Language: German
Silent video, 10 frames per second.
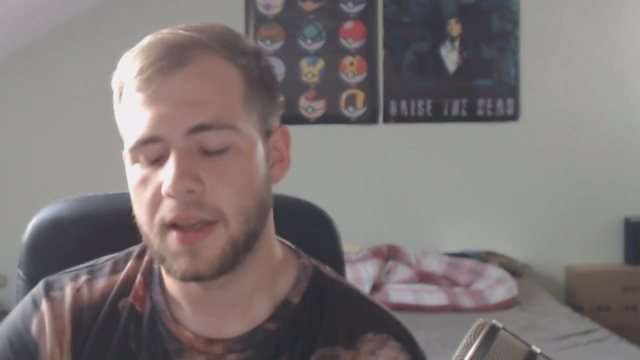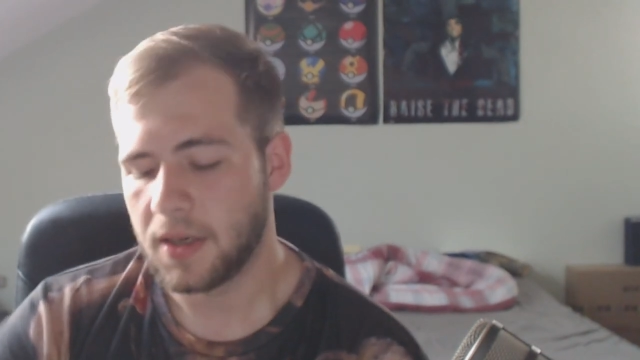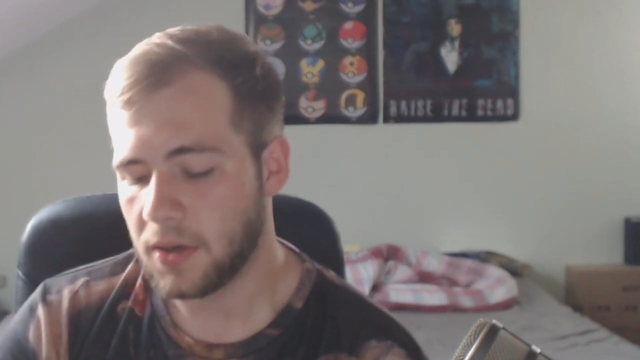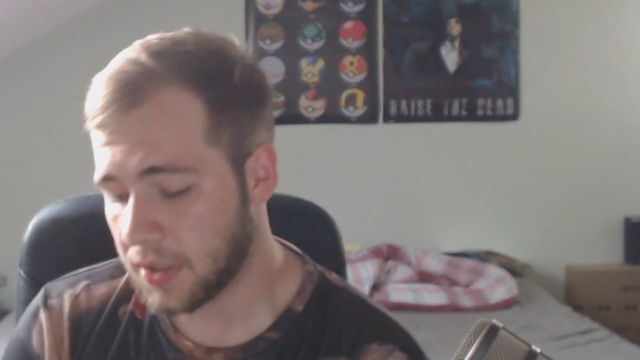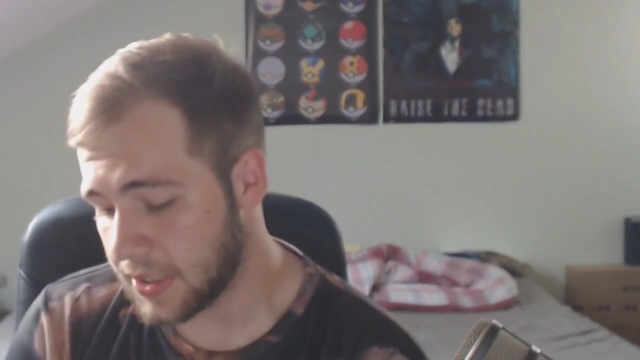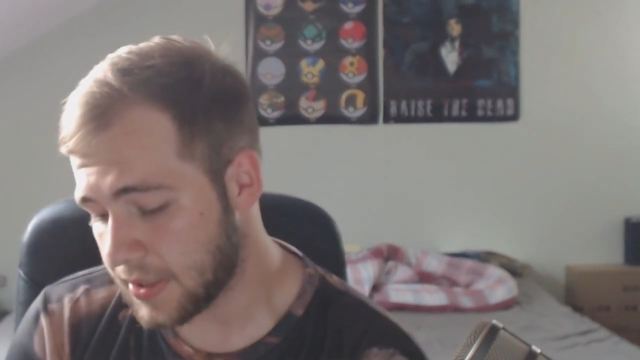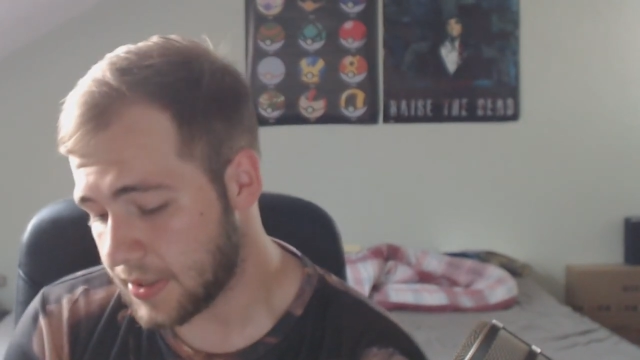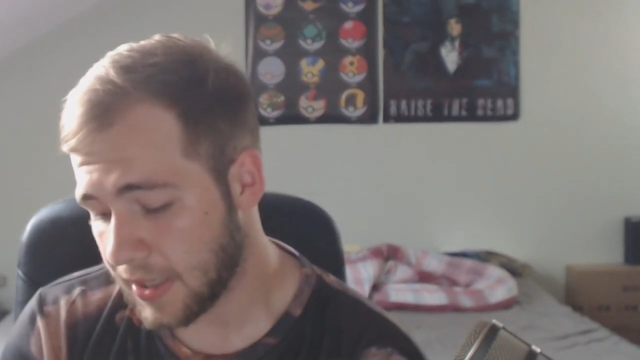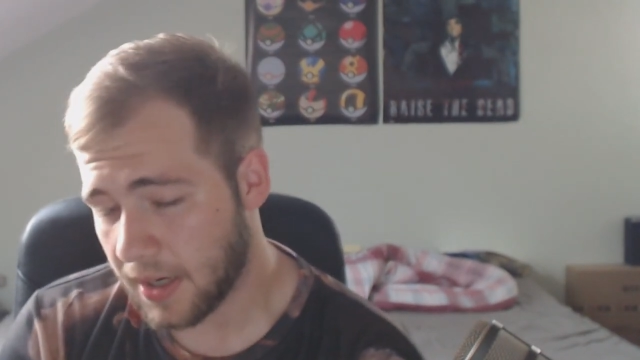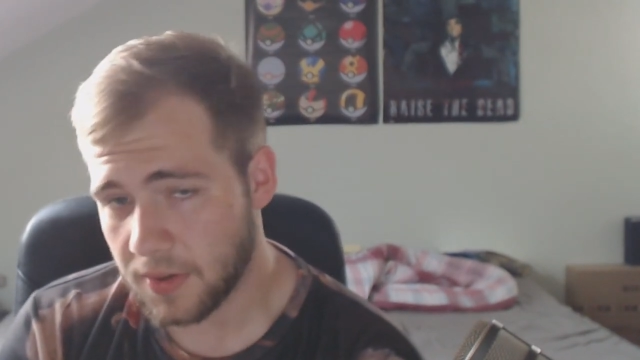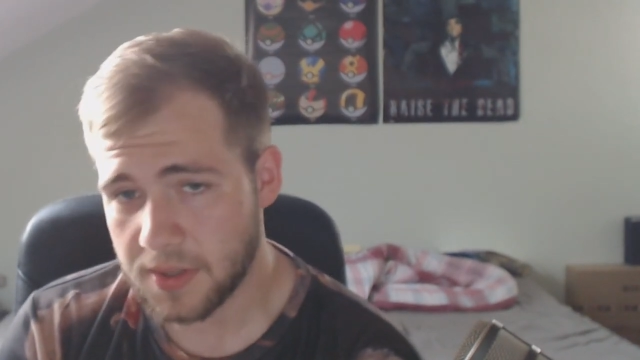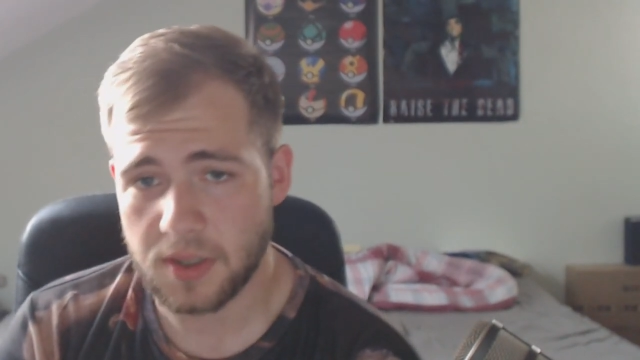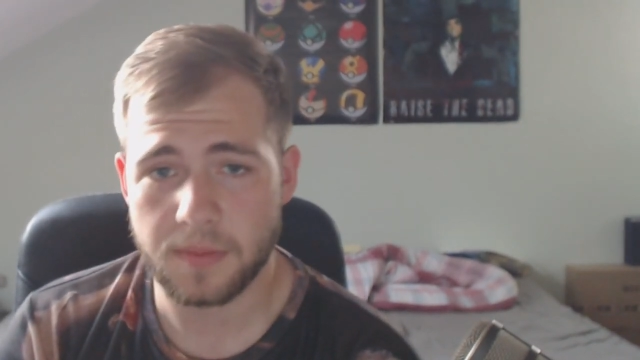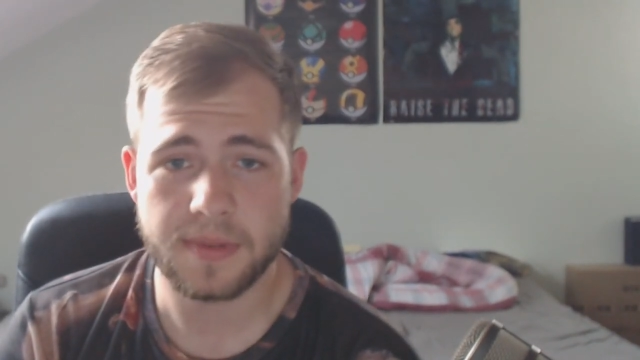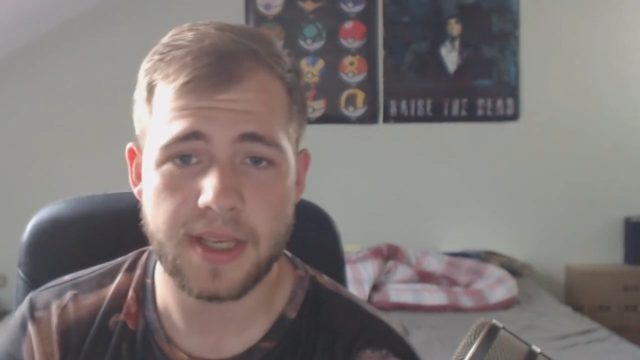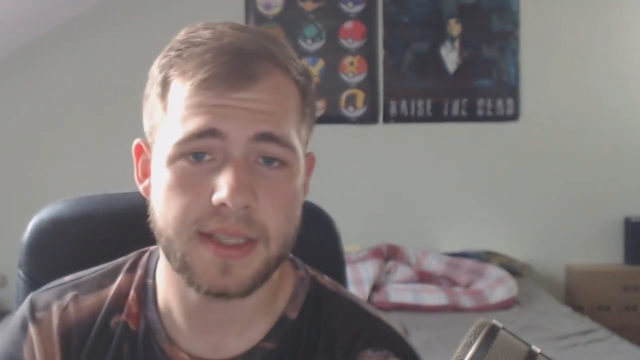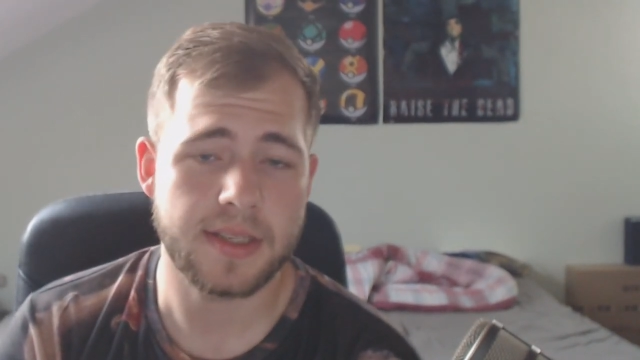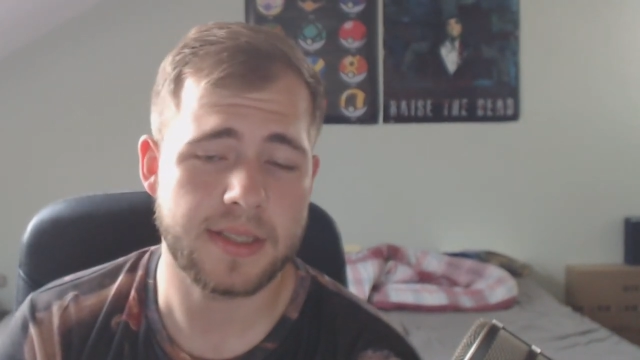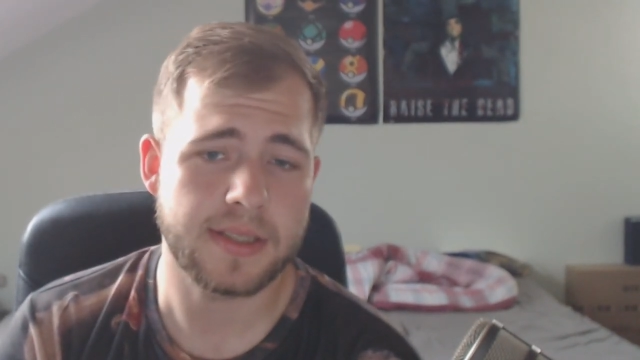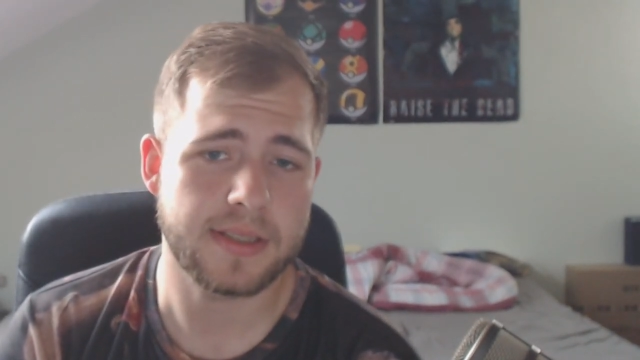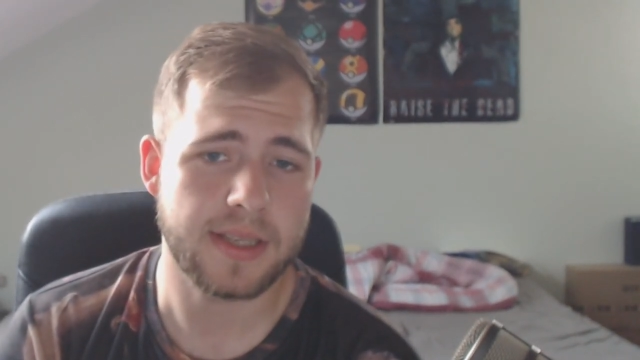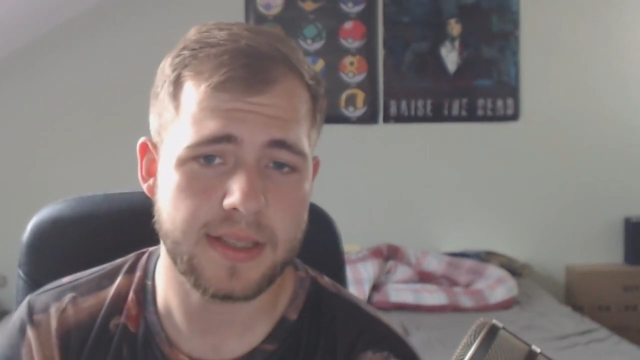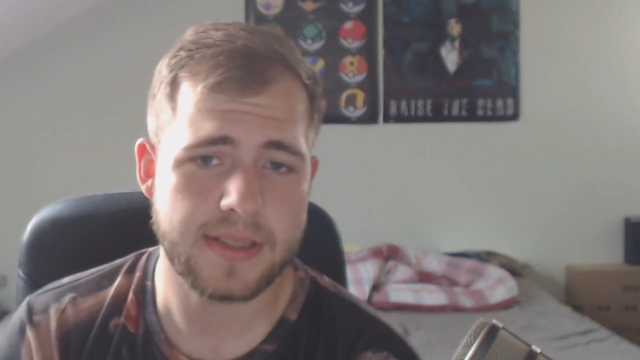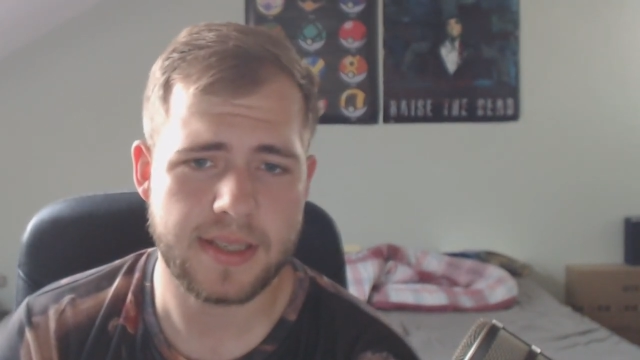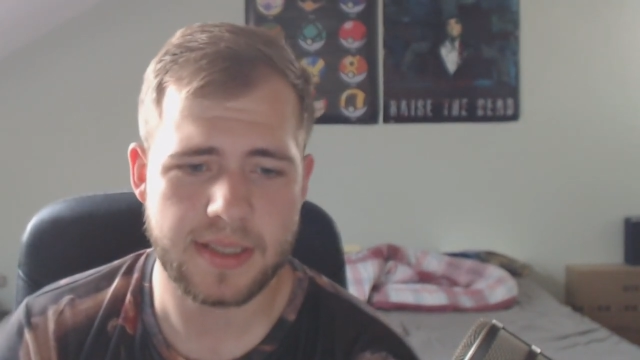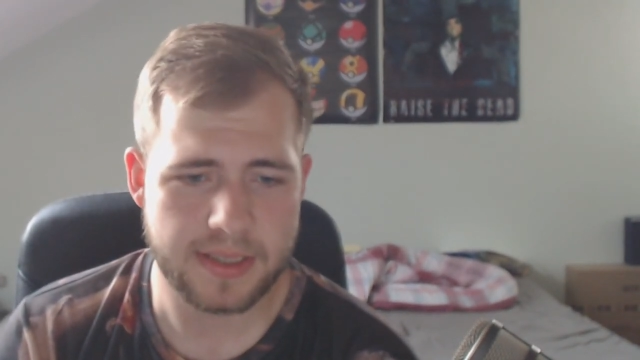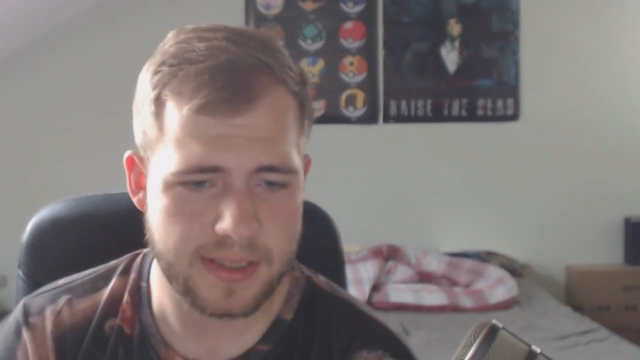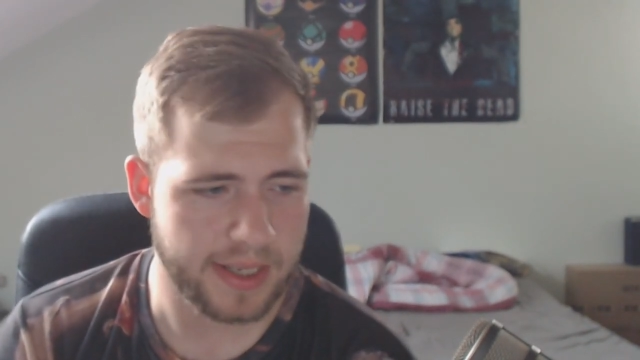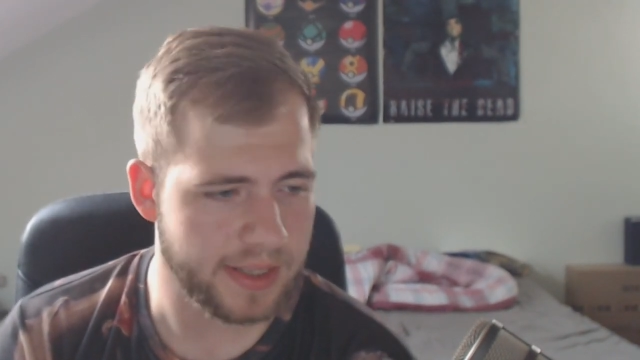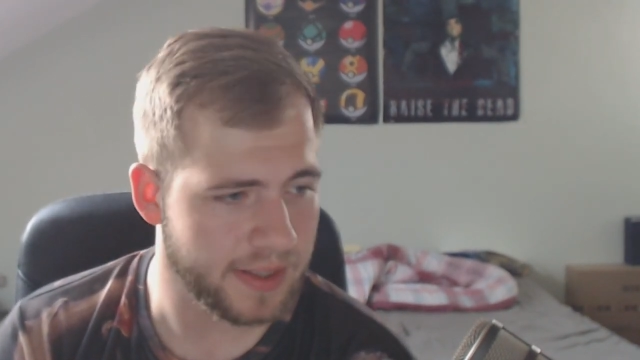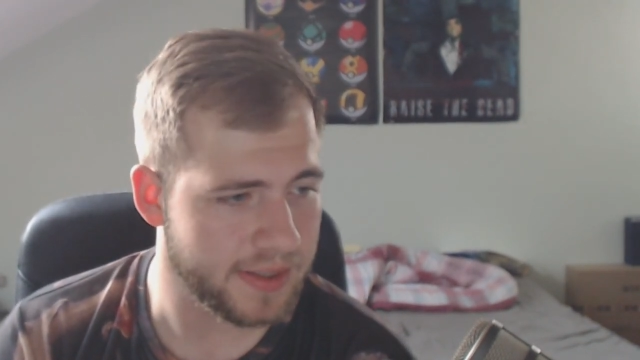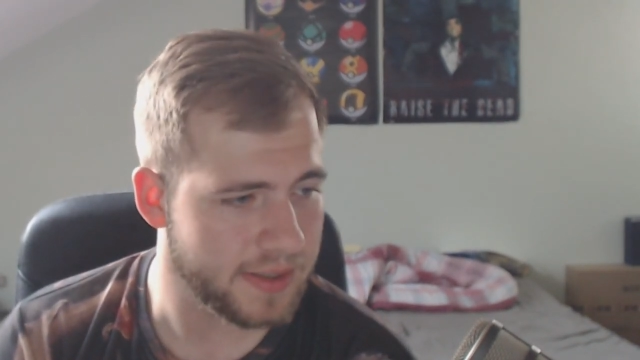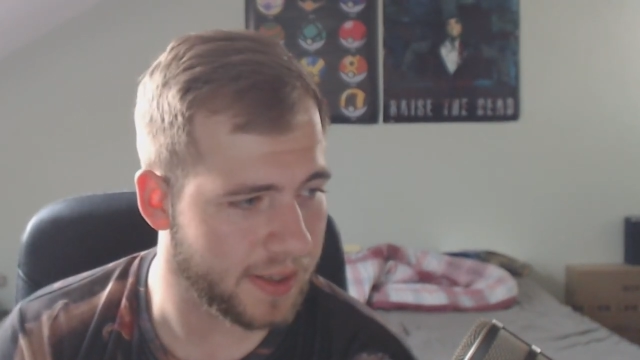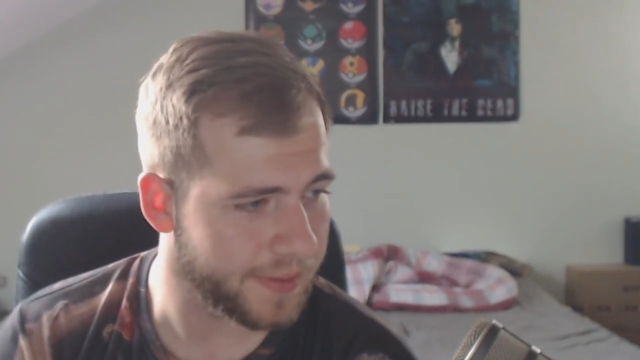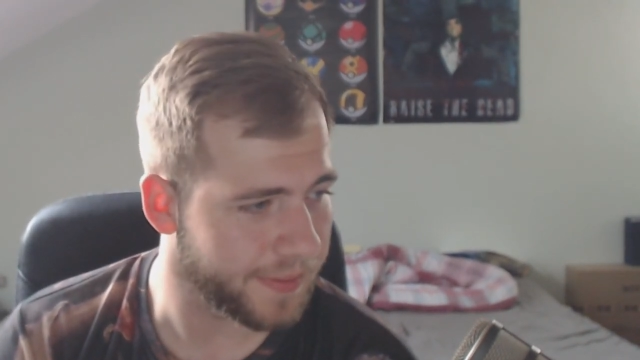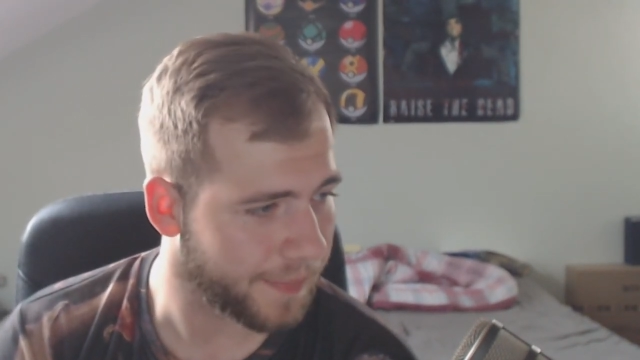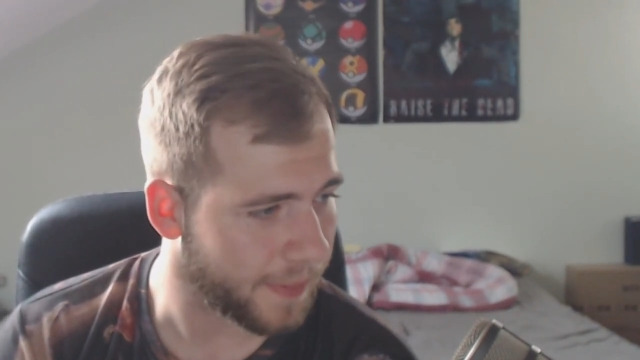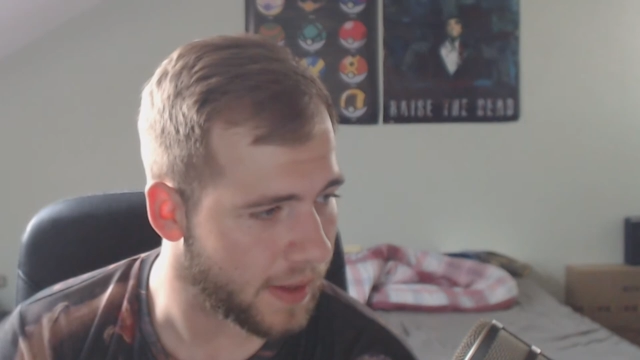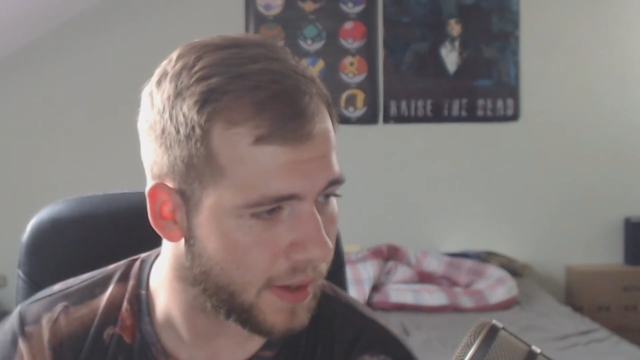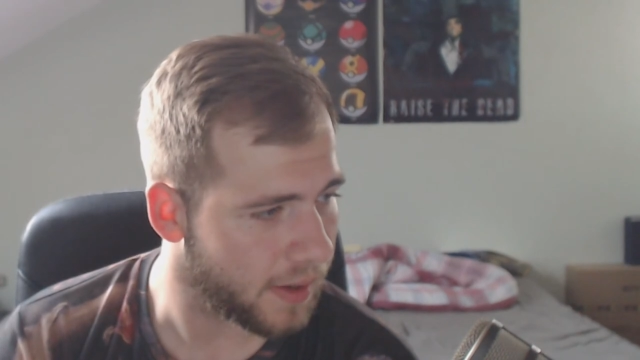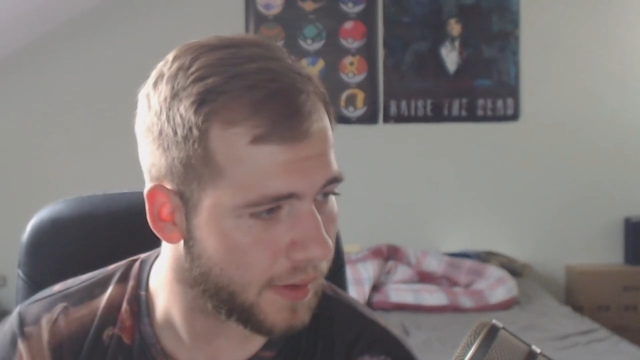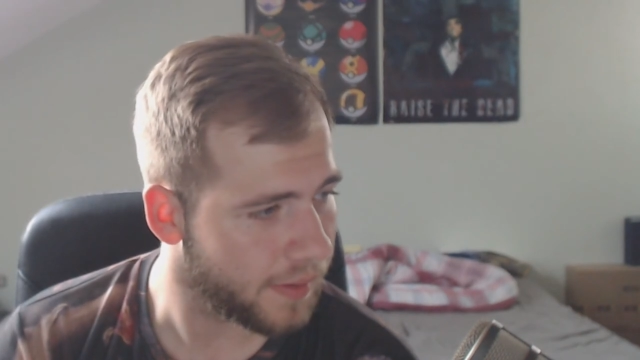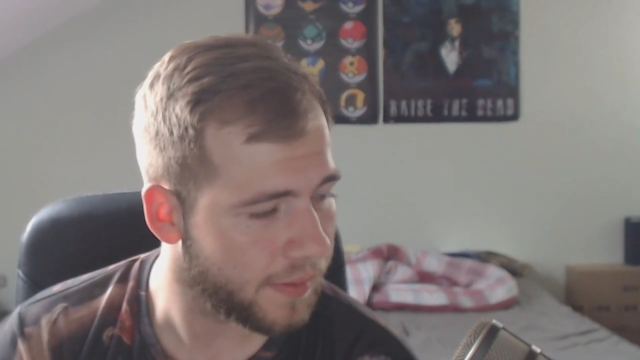noch dieses Jahr rauskommt, Ende dieses Jahres nichts ändert, dann äh,